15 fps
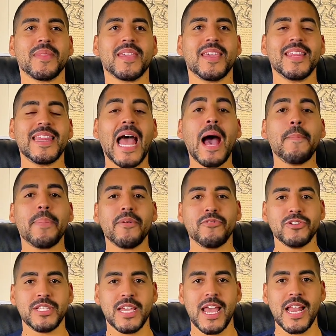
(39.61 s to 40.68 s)
que dá para
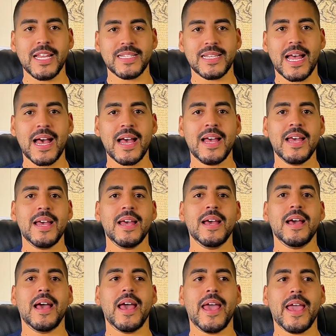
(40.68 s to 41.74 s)
você realizar
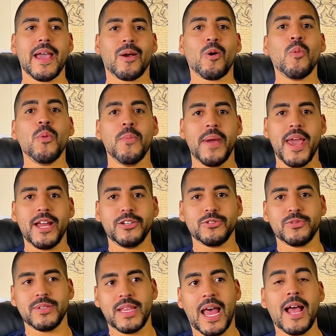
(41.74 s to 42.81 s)
é, como
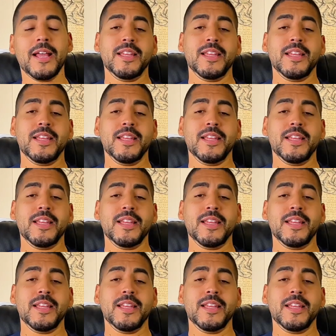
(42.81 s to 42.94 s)
médico, tá?